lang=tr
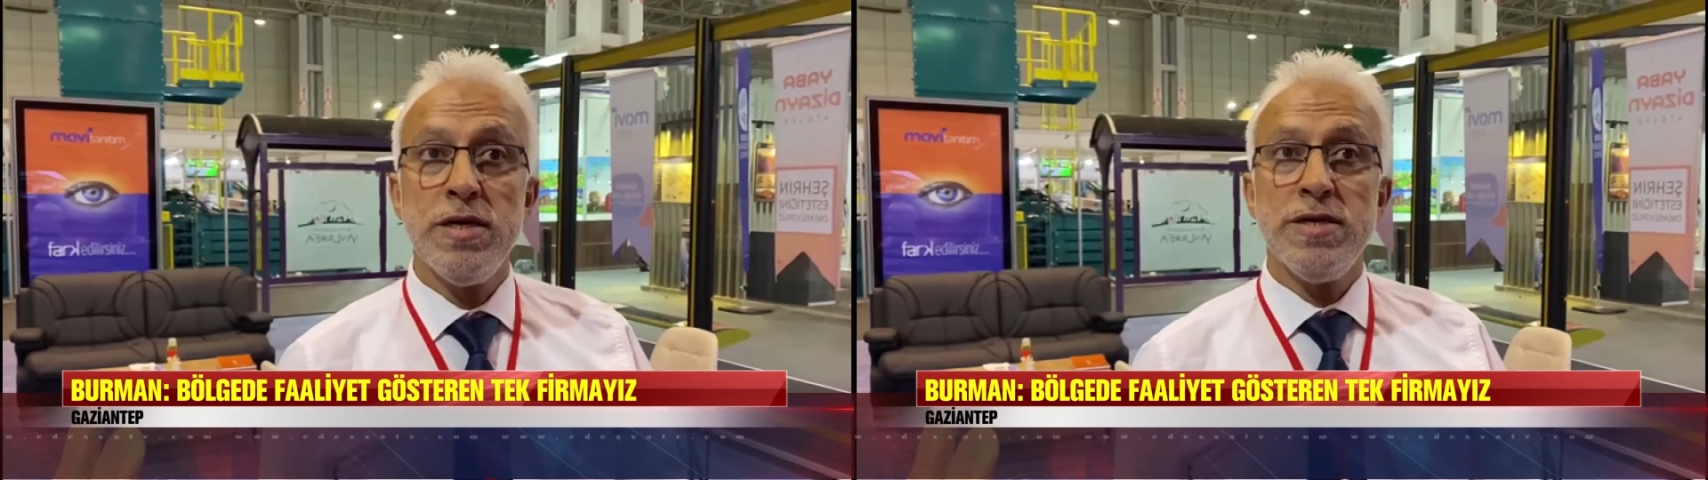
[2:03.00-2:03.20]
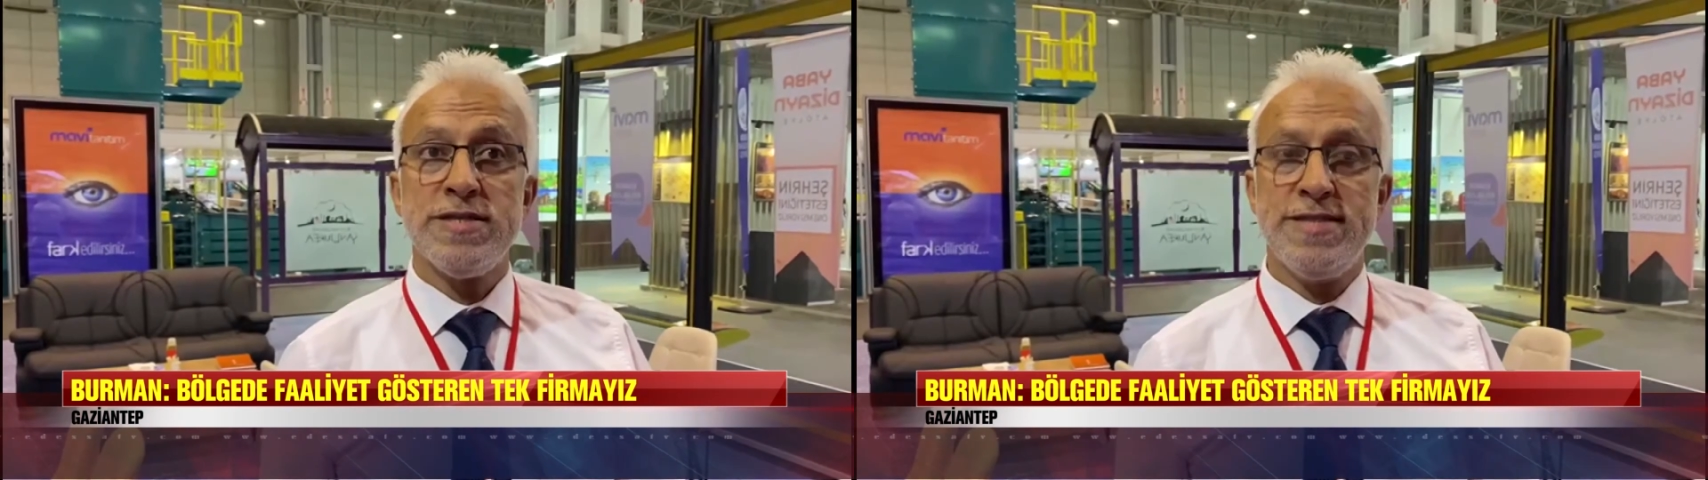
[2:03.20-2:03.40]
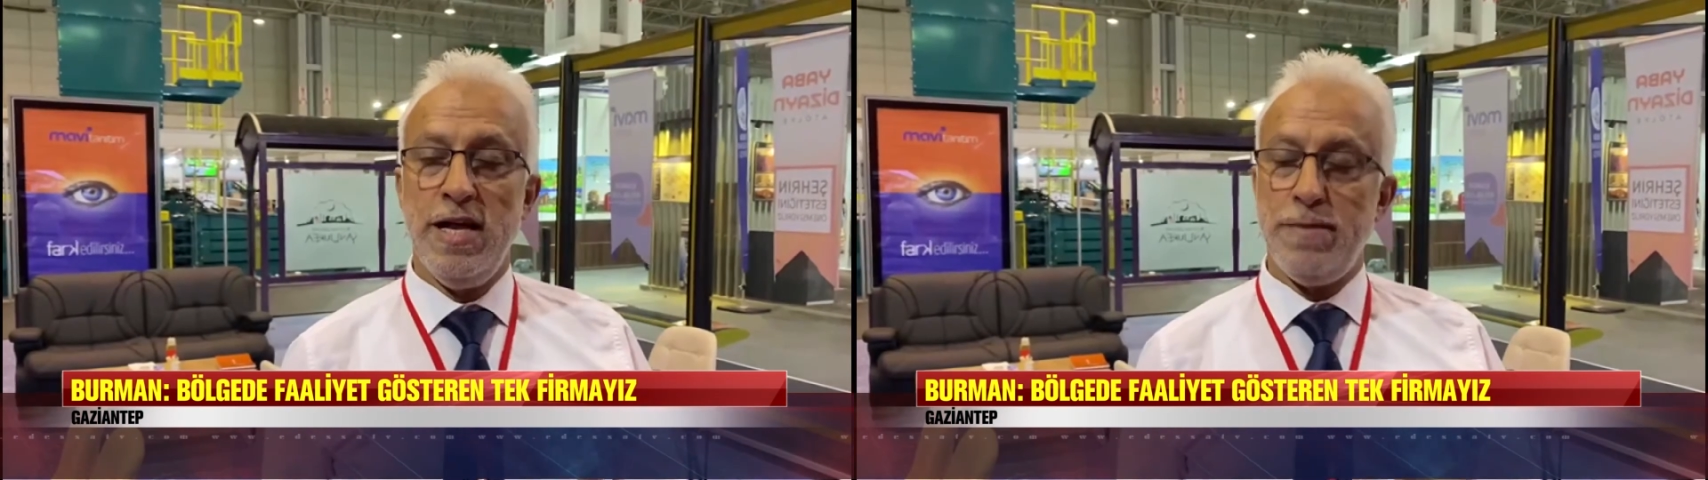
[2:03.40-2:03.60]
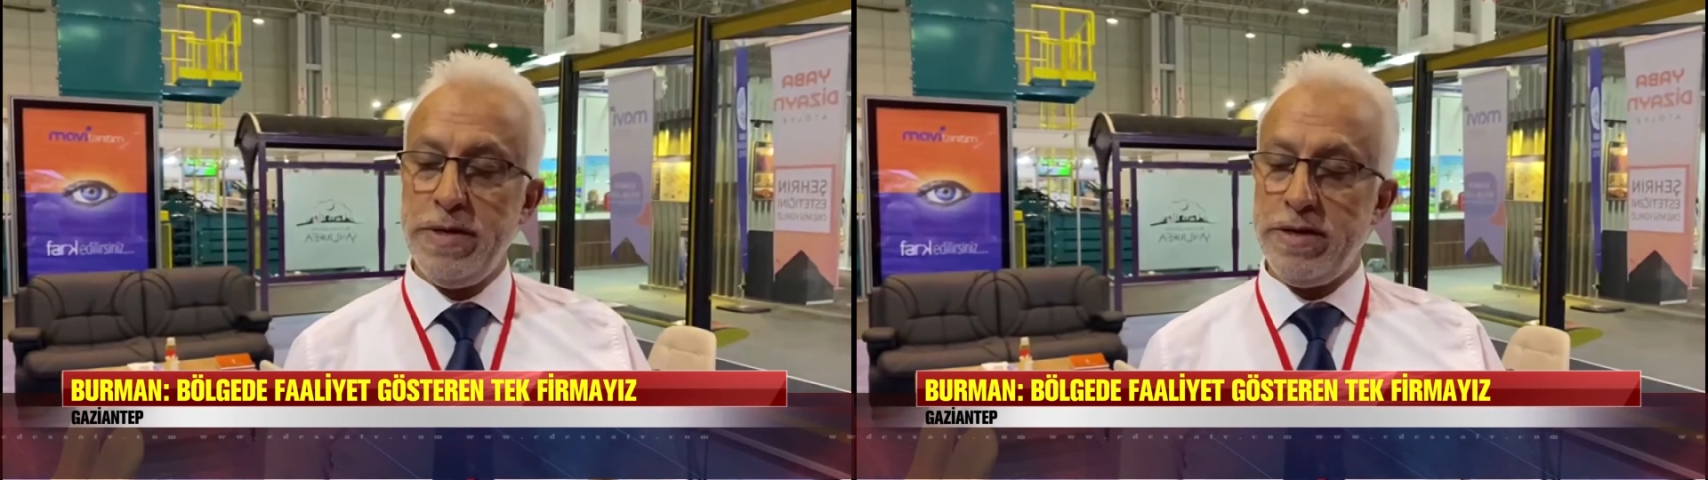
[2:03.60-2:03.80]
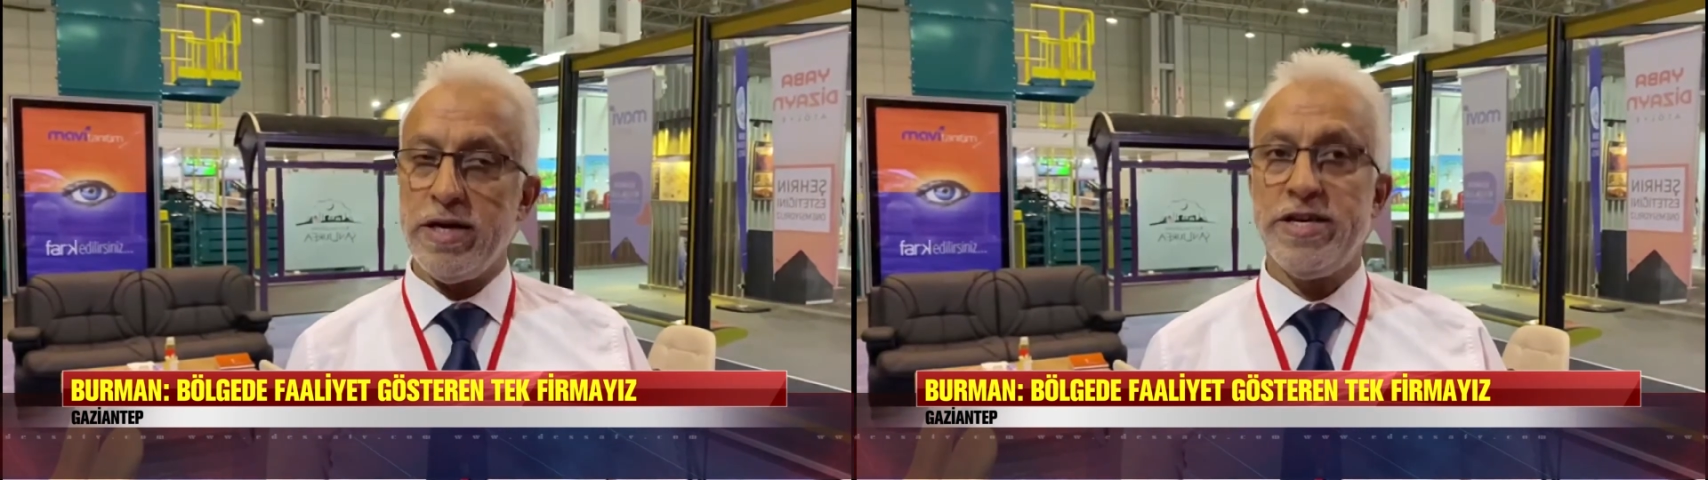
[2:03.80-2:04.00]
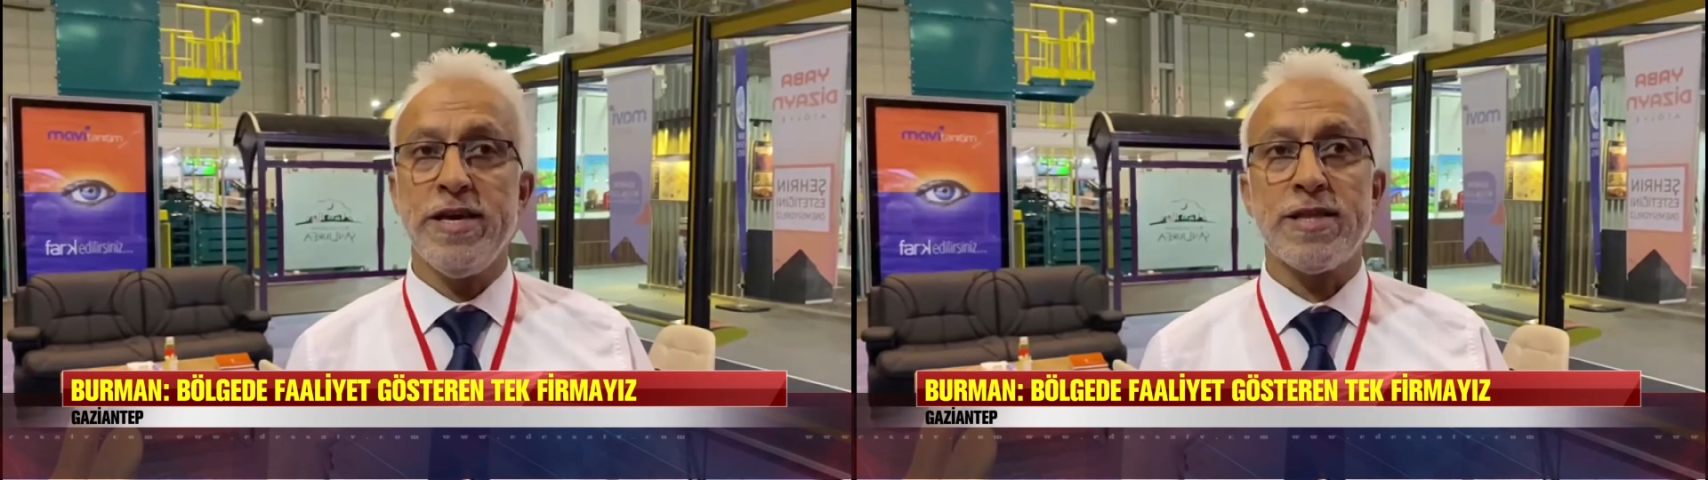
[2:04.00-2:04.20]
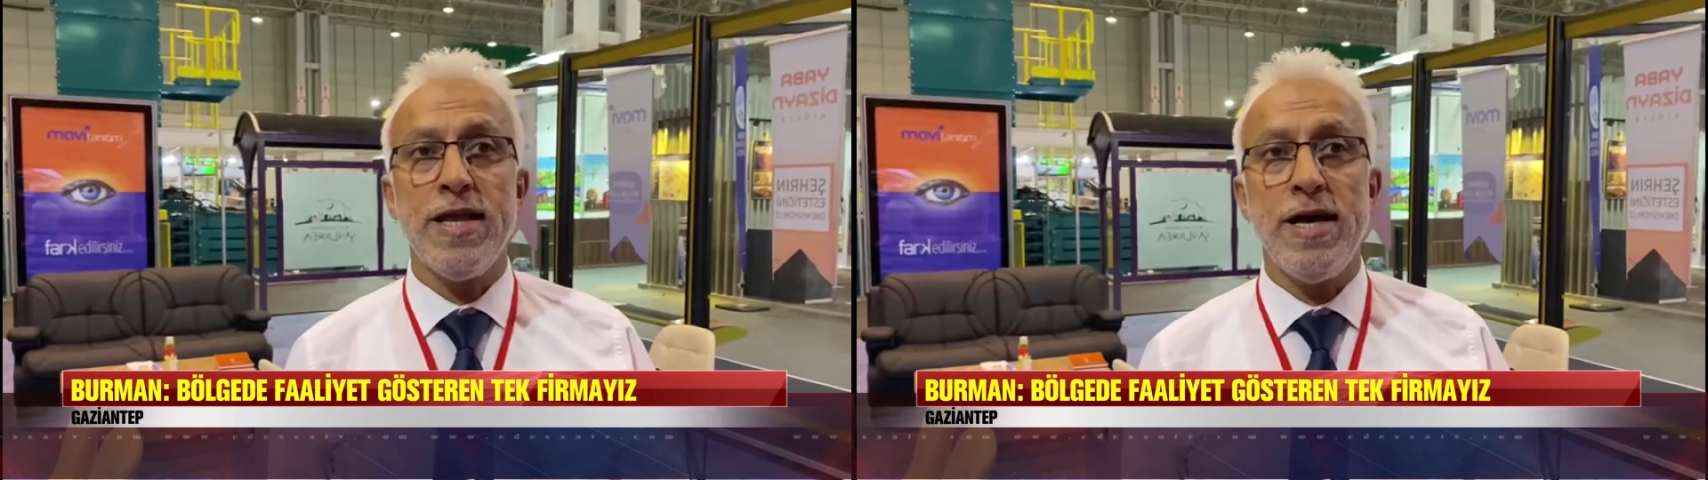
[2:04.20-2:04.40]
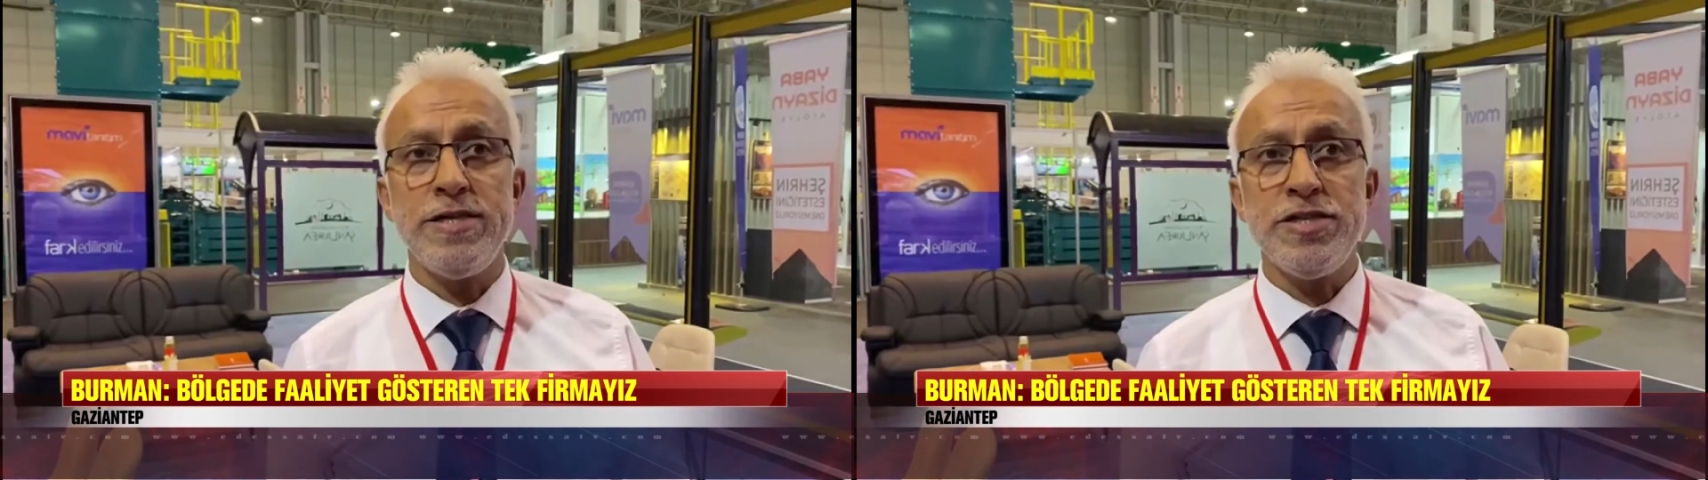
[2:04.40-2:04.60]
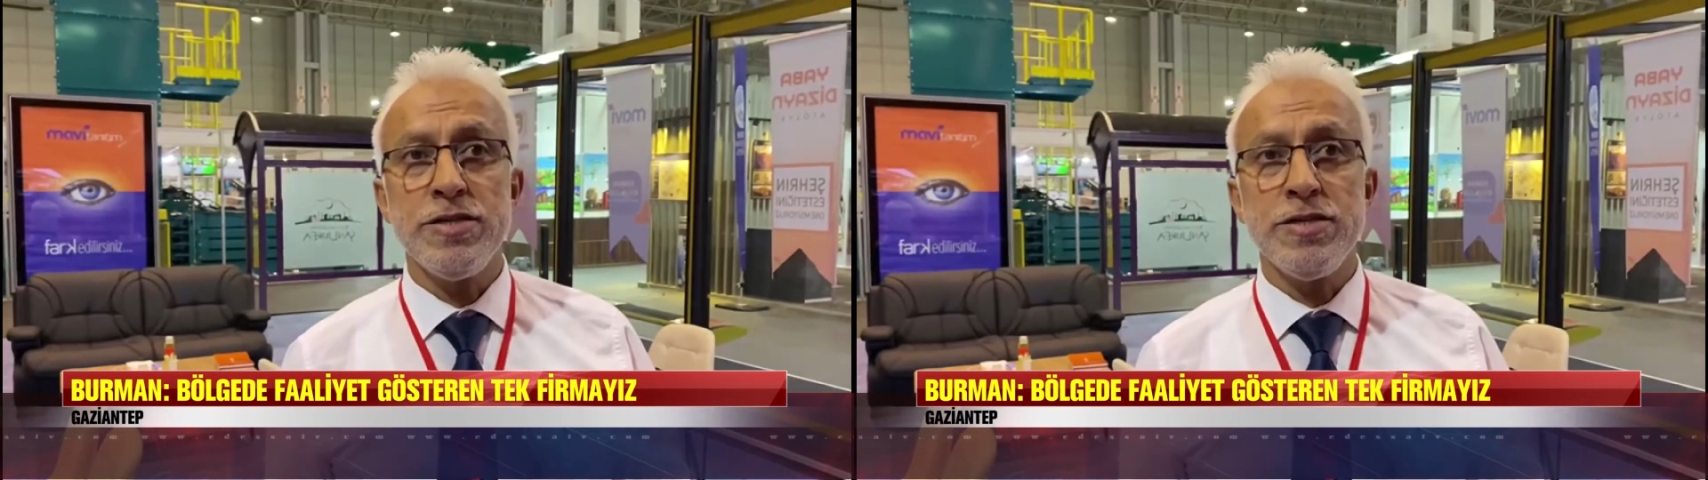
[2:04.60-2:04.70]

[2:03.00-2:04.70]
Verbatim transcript: serpi raketler,